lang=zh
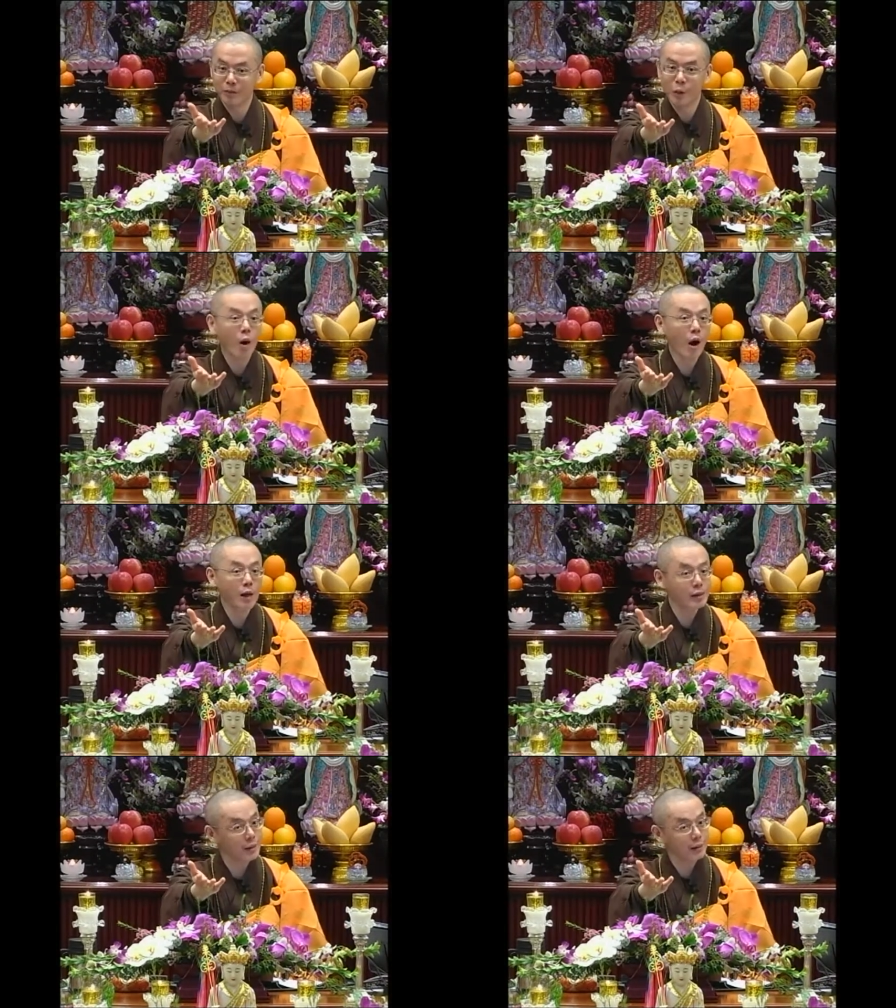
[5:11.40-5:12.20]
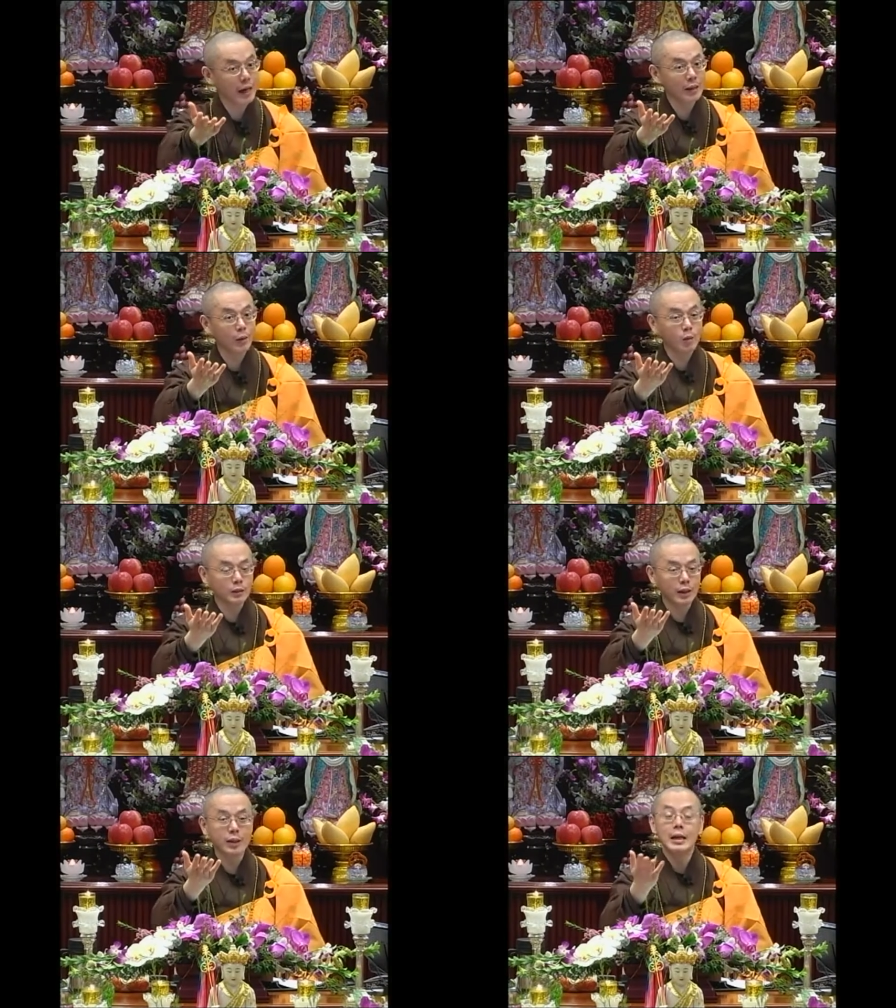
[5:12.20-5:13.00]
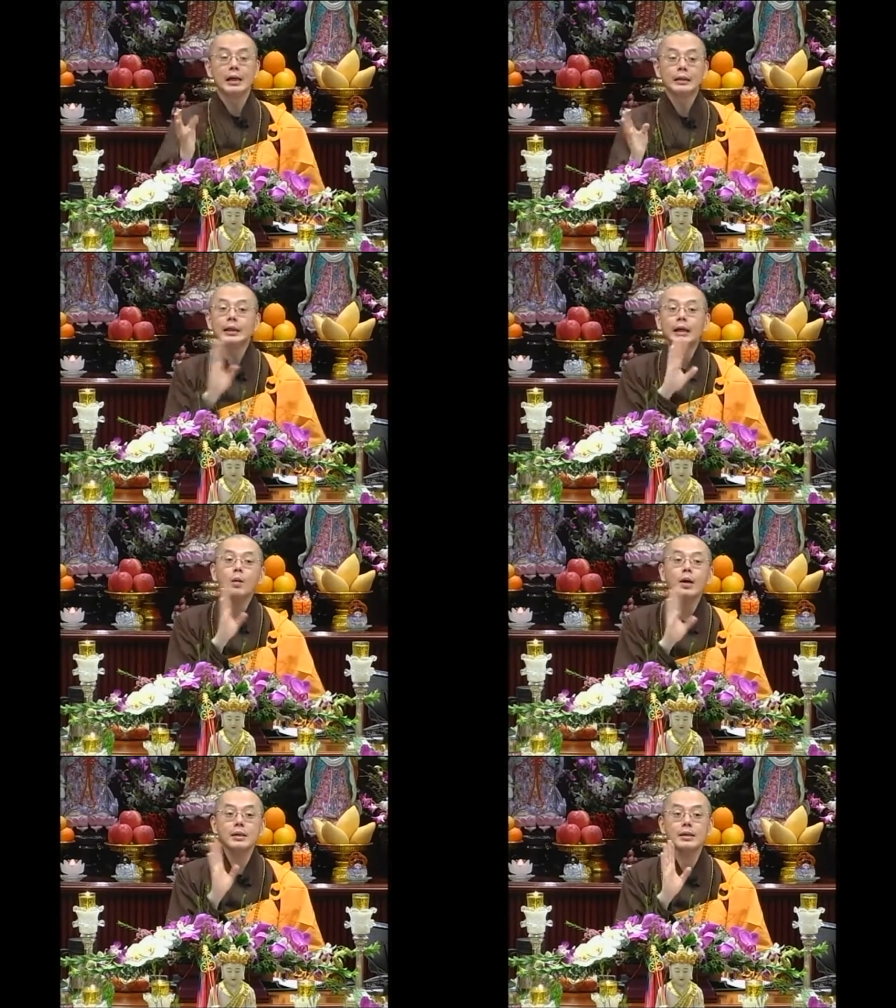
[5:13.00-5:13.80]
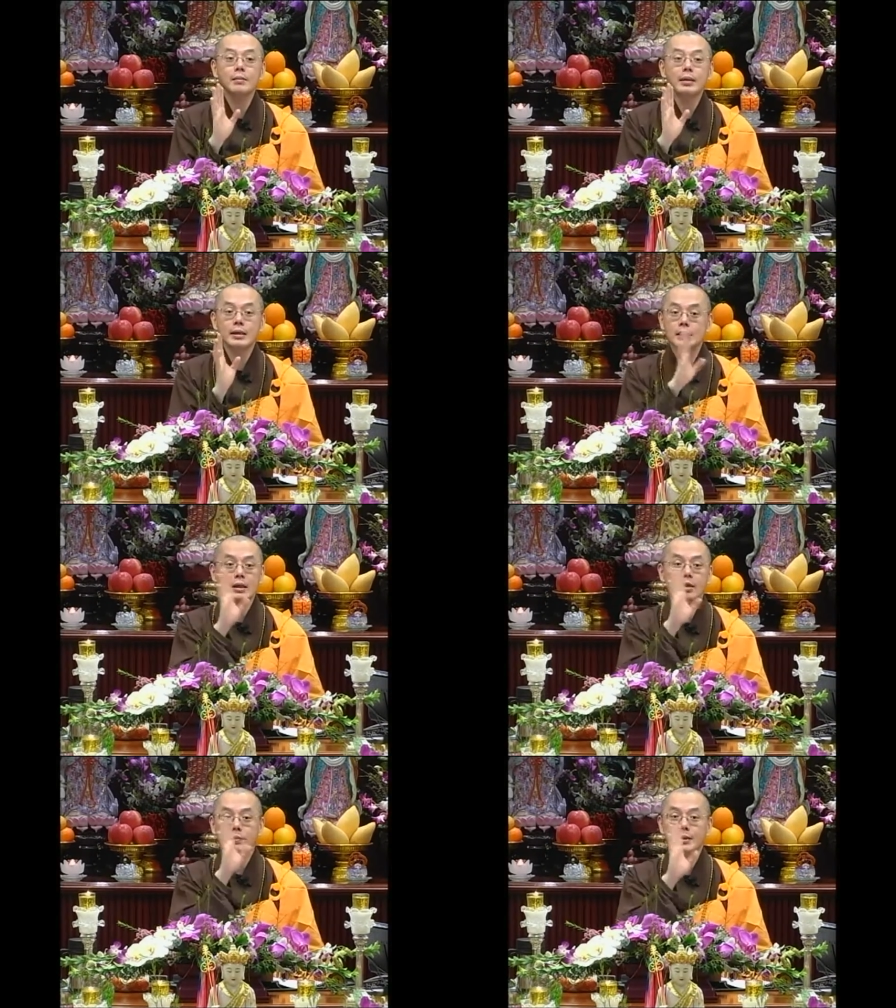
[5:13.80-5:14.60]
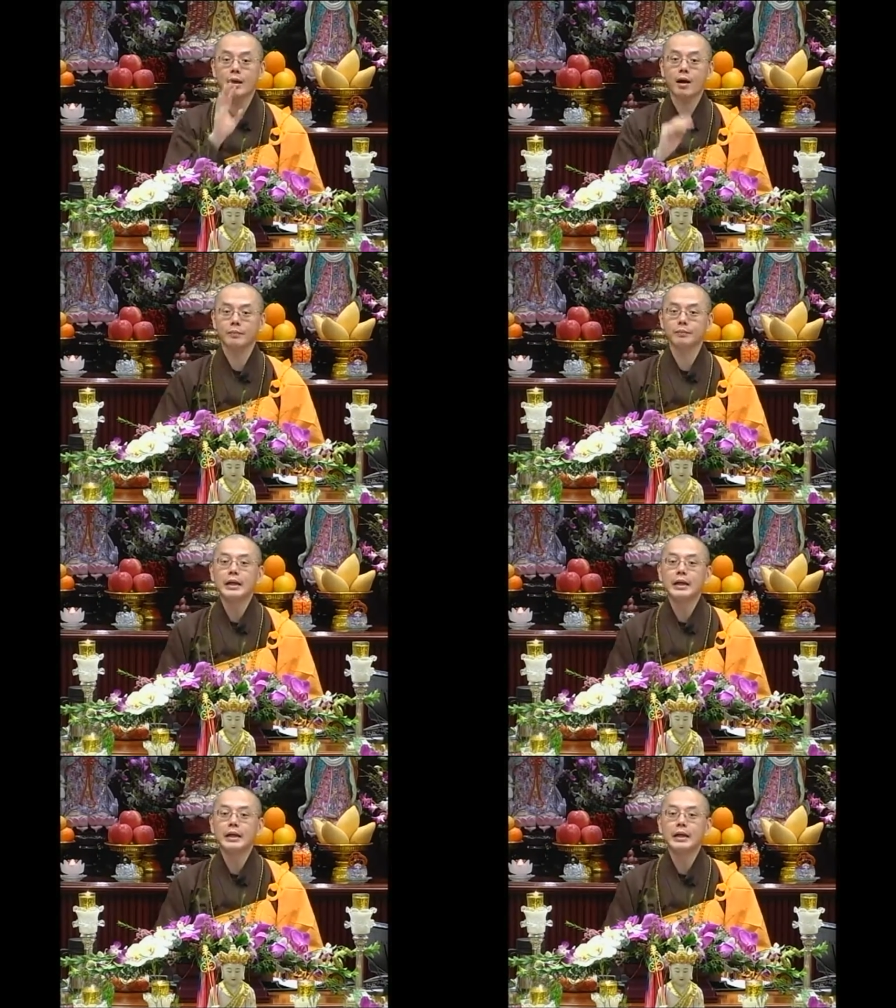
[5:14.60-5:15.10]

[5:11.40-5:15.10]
哇，这是很大的功德，但他画线什么样子你都不知道，